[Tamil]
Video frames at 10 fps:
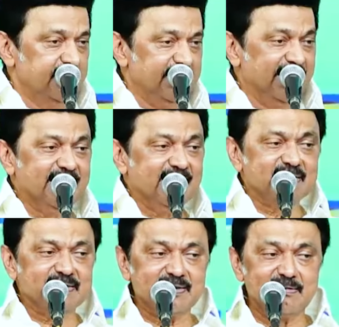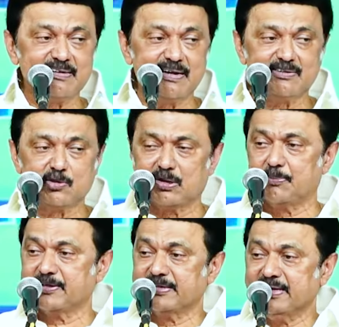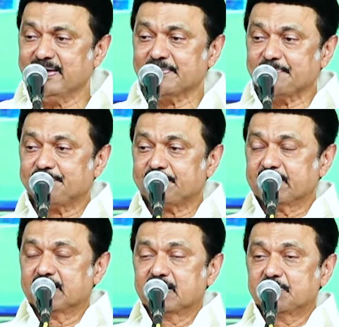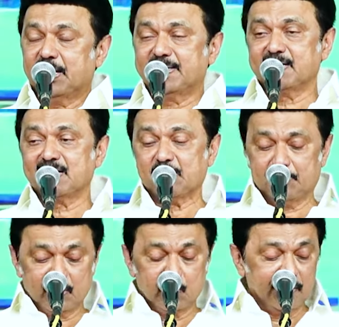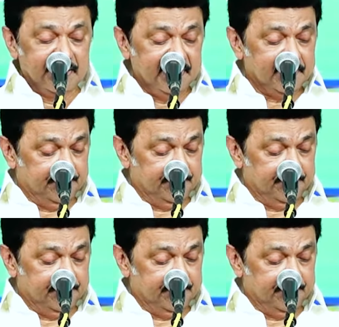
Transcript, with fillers: என்னென்ன திட்டங்கள் இதில் எடுத்துக்கொள்ளப்படுதுன்னா பாதுகாக்கப்பட்ட குடிநீர்